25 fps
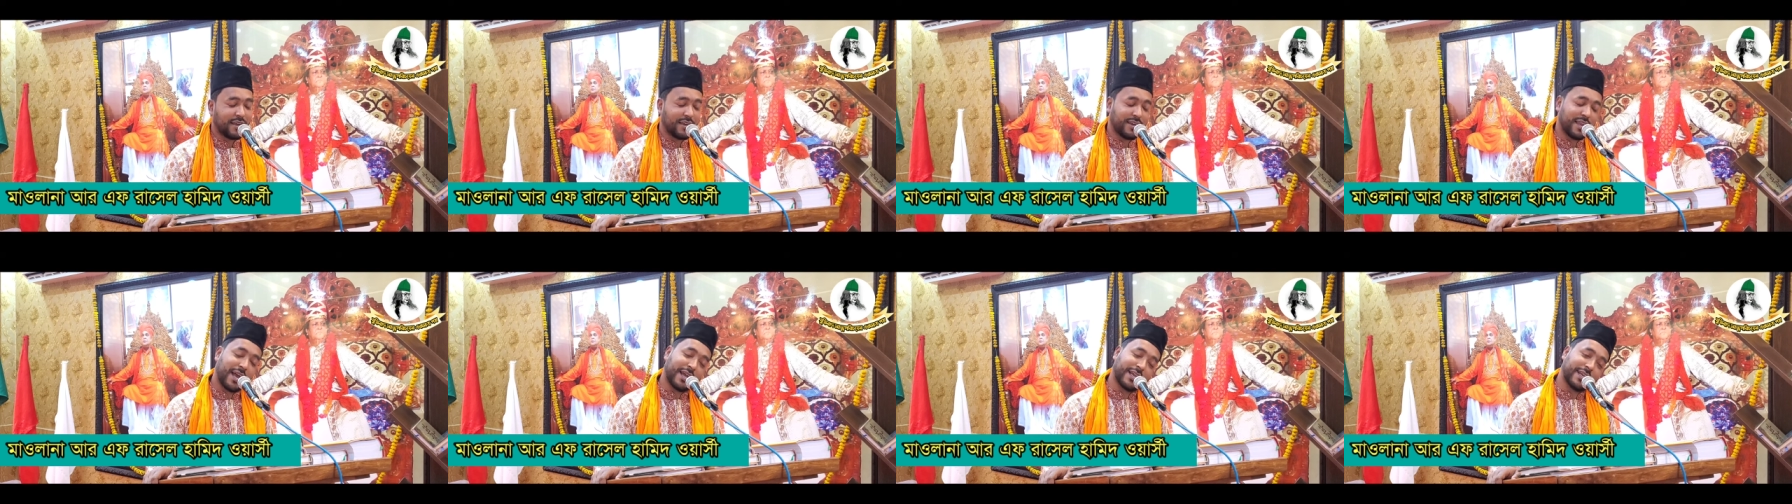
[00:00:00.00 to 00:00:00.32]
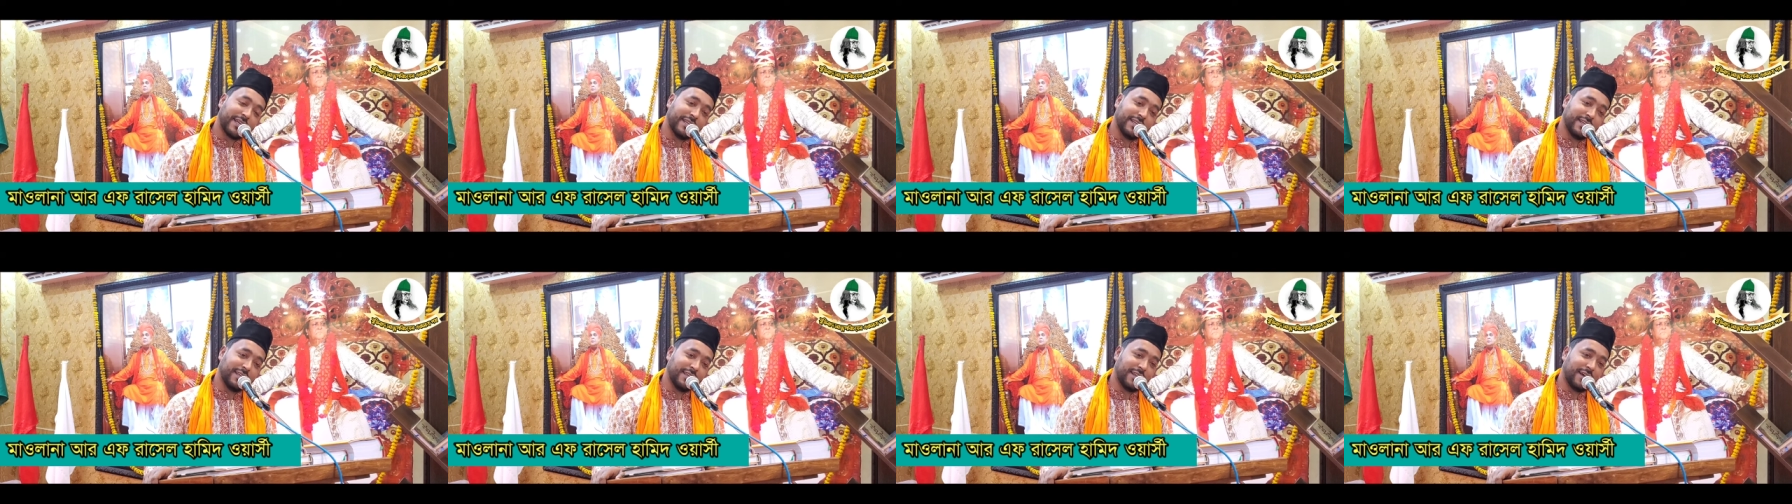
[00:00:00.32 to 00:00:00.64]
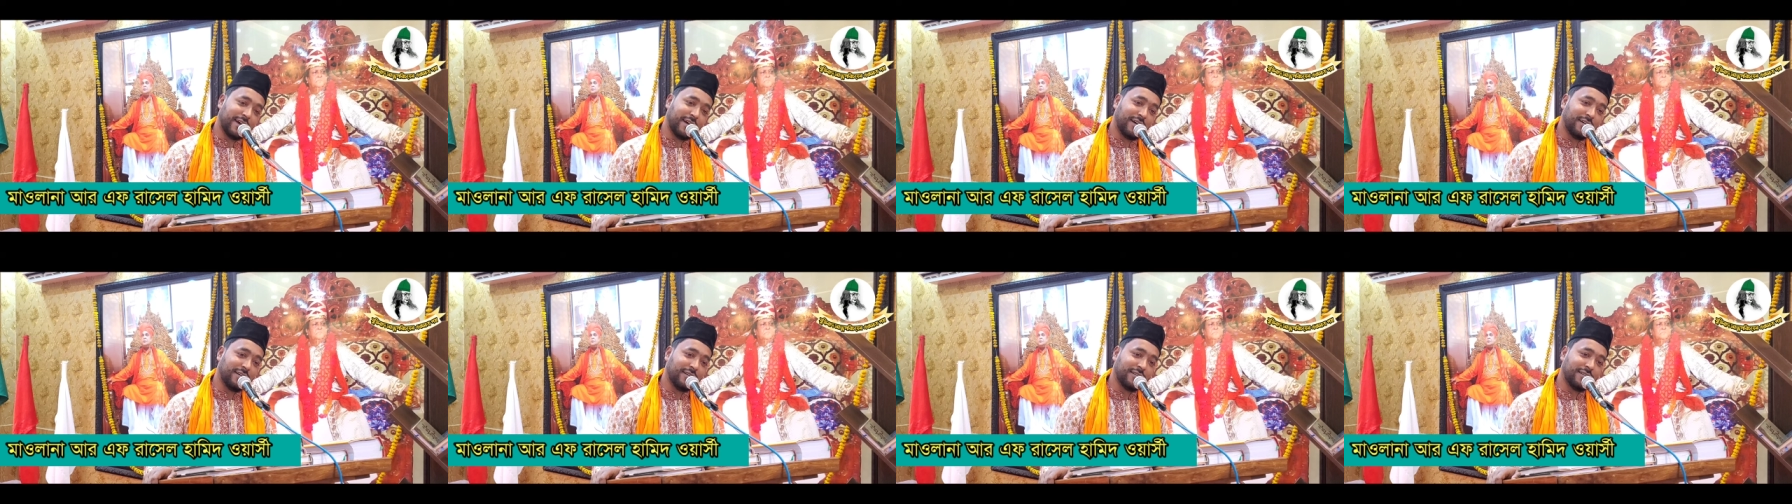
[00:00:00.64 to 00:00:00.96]
ডাকেন
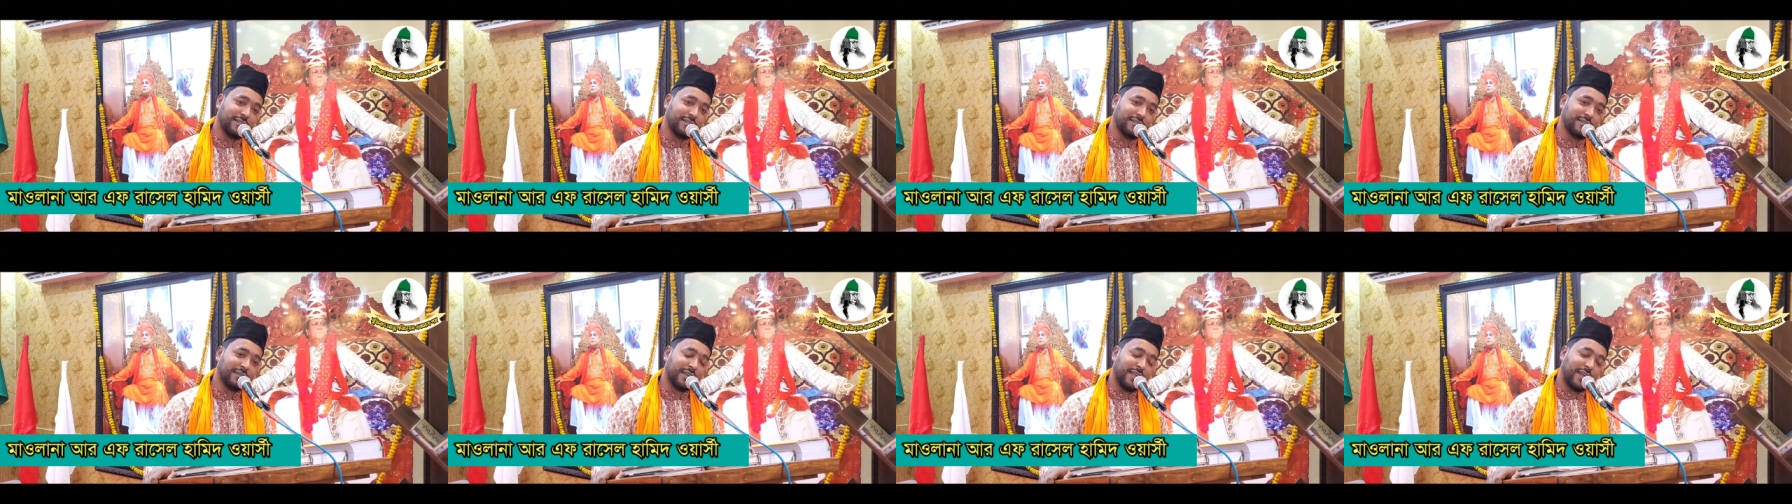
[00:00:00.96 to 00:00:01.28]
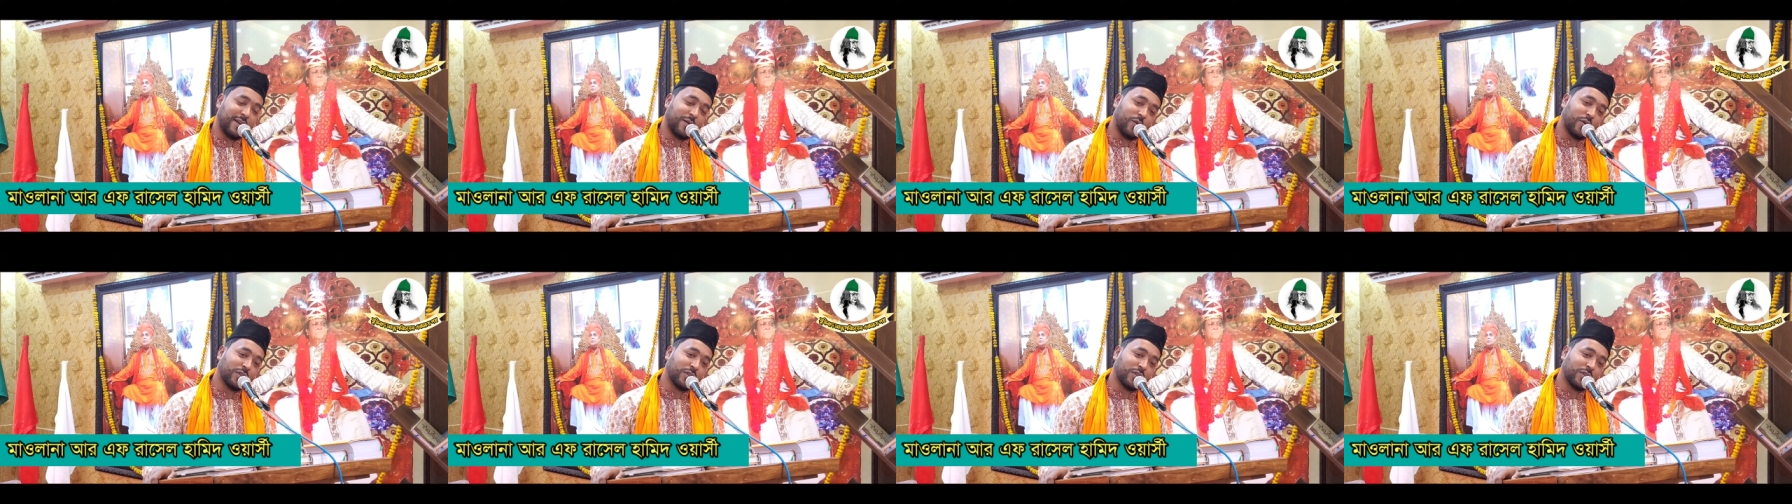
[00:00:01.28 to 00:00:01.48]
না এই